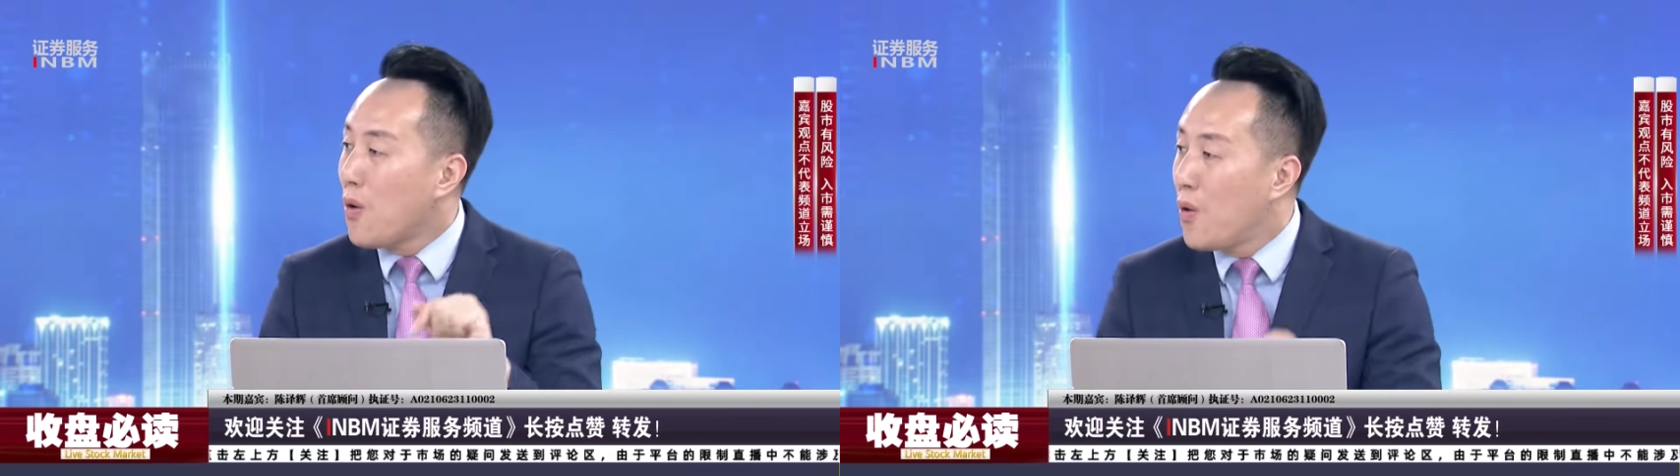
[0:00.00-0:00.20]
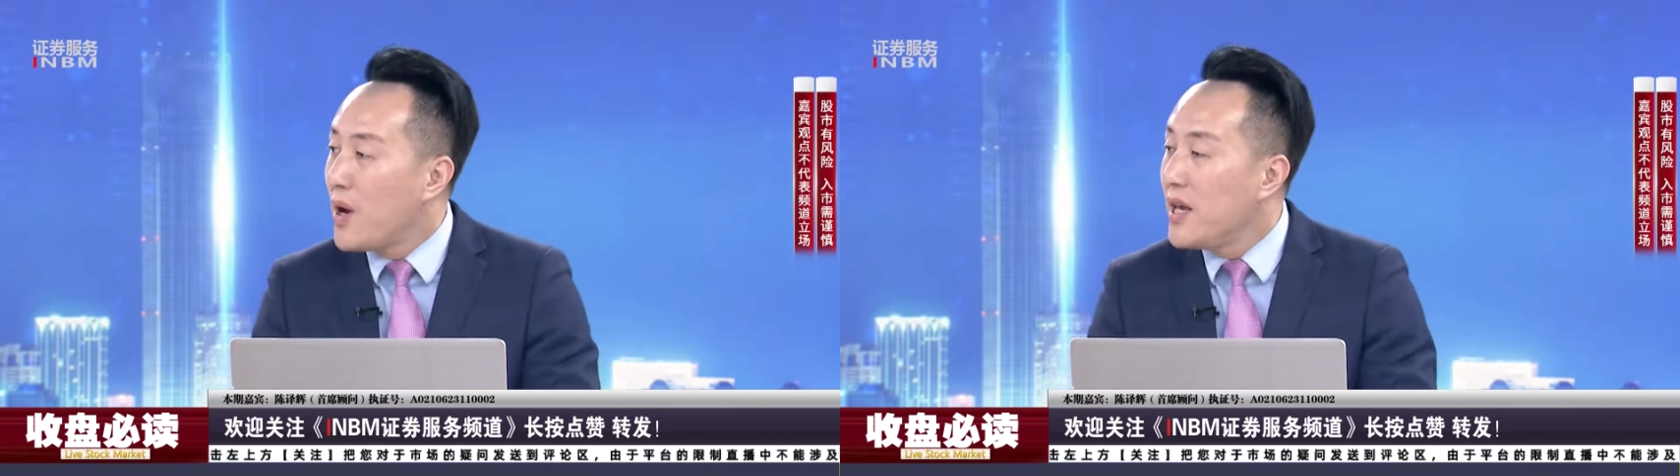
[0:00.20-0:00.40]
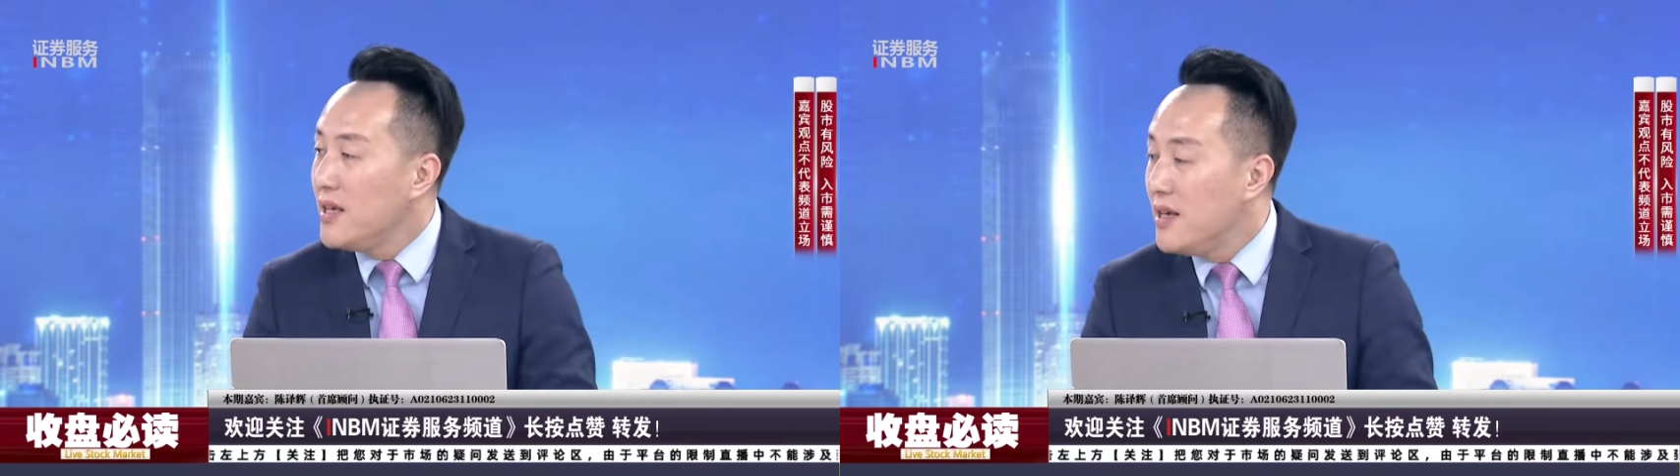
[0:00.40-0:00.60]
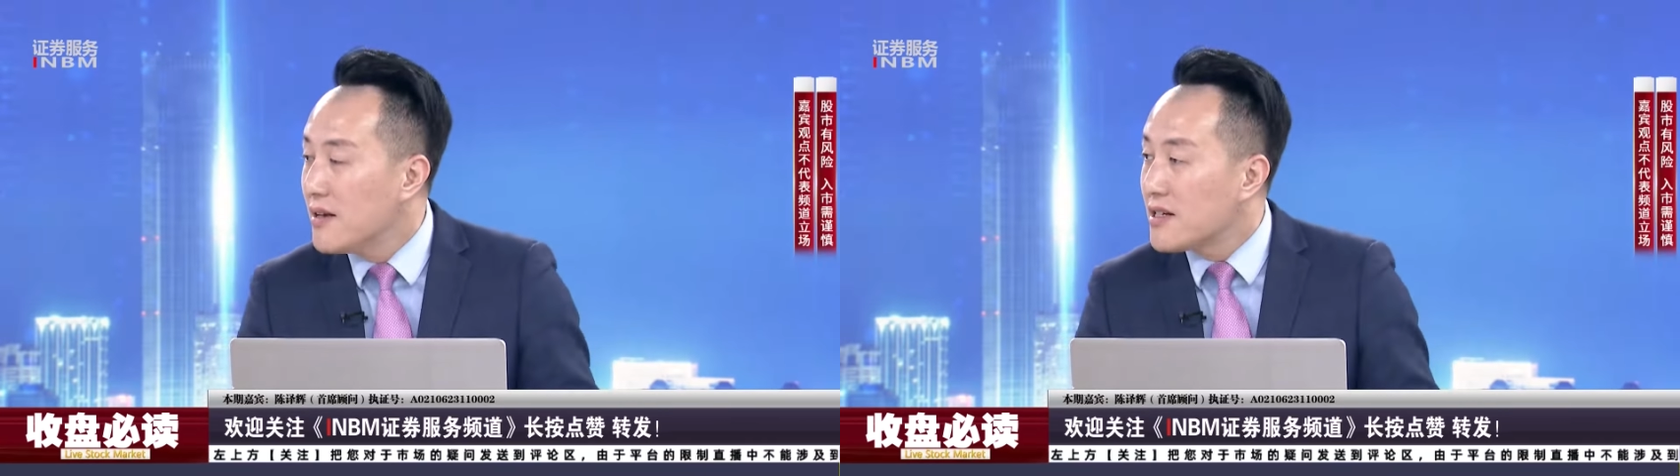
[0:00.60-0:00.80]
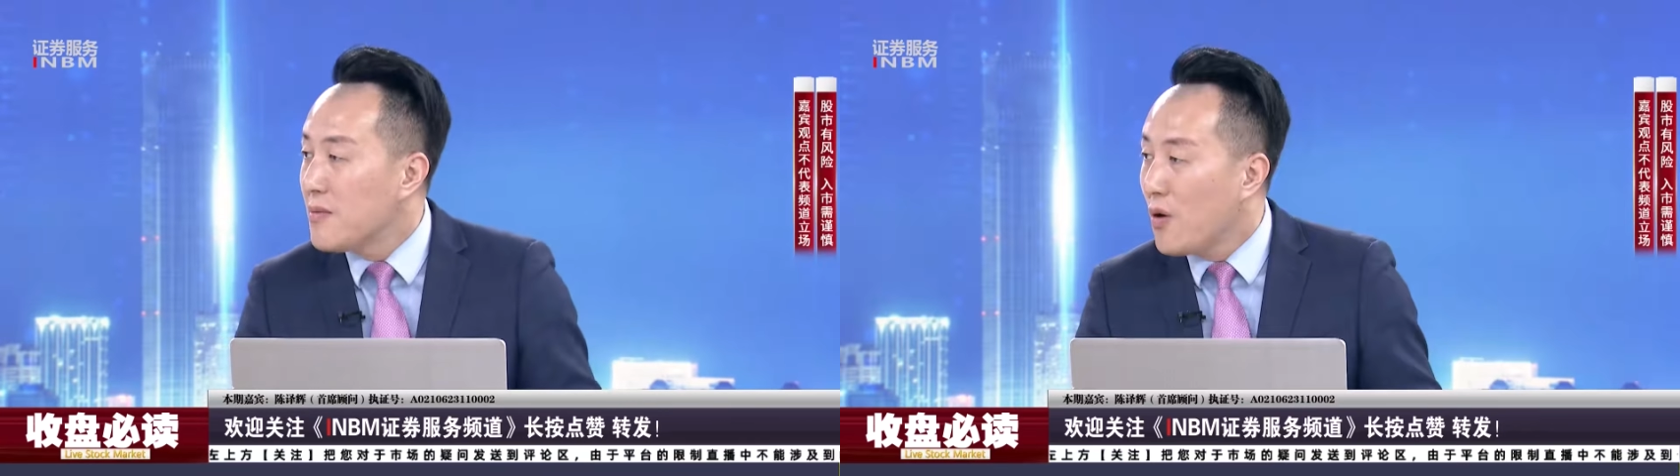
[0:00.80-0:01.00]
会议，
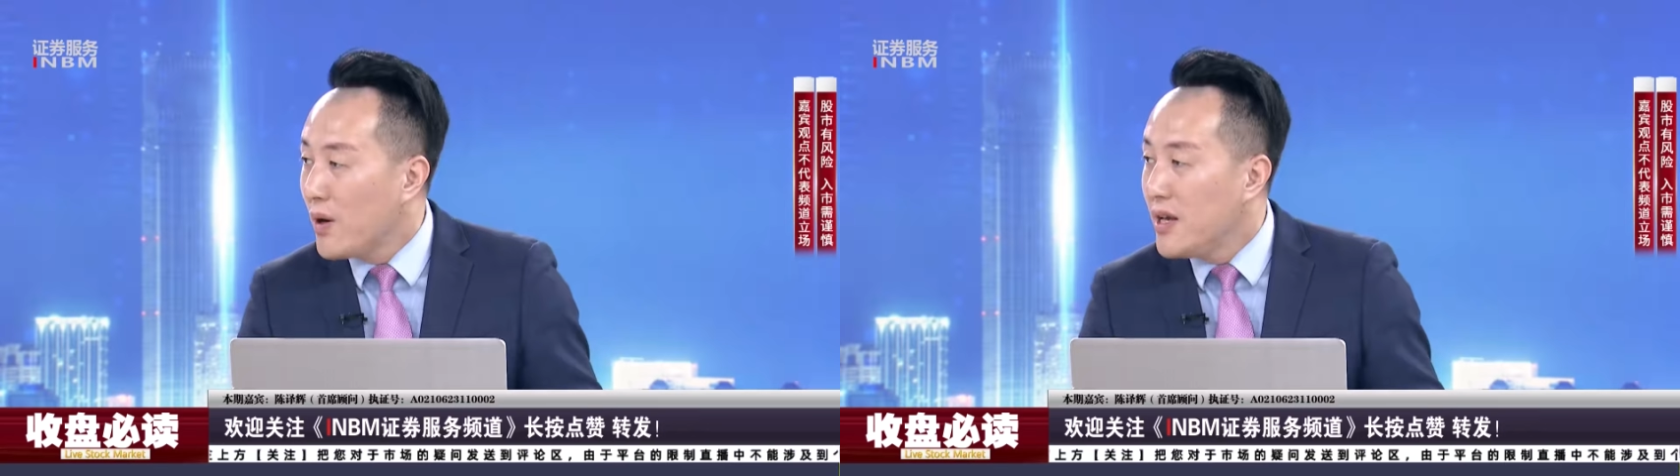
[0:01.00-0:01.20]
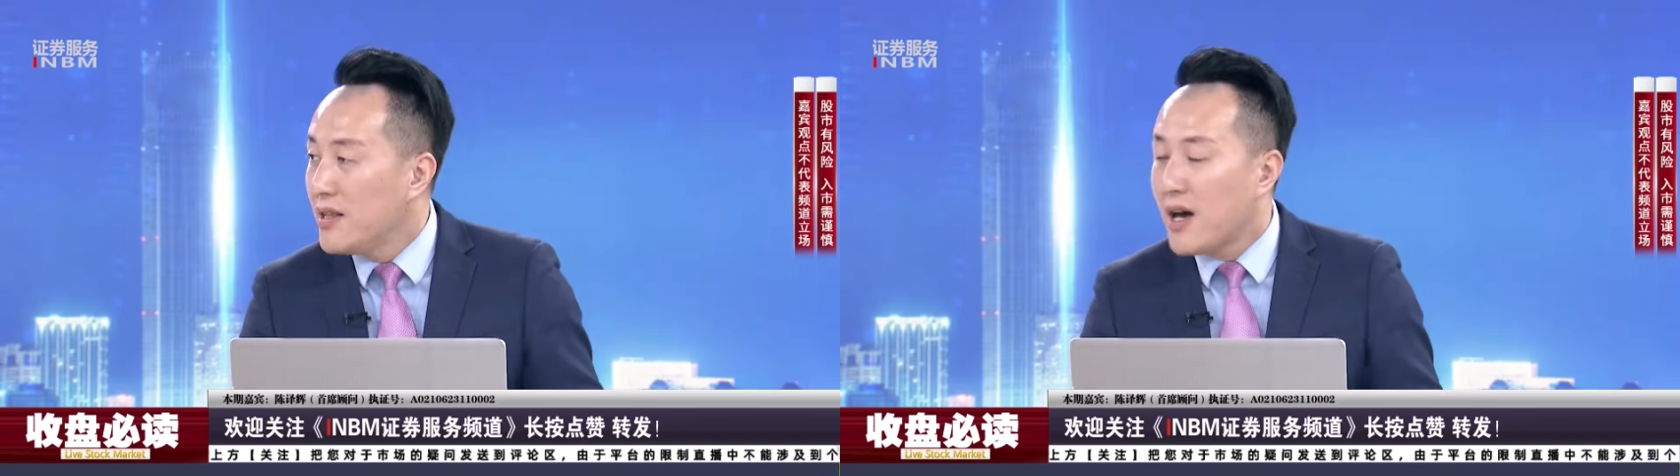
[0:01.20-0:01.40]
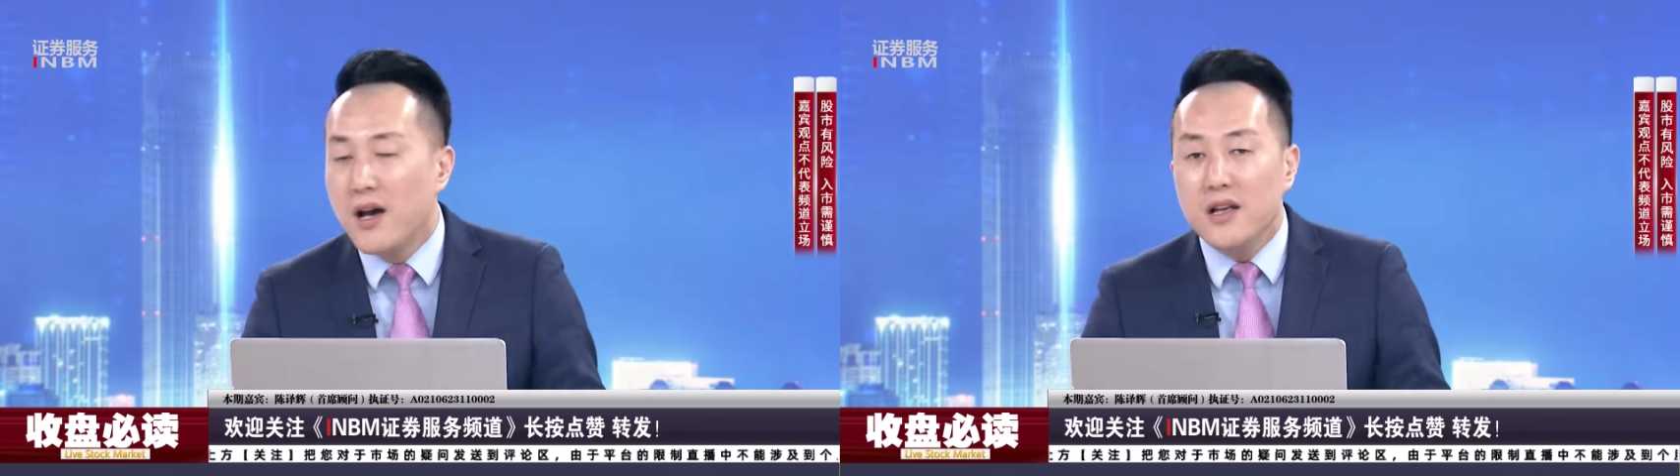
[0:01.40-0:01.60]
什么会议呢？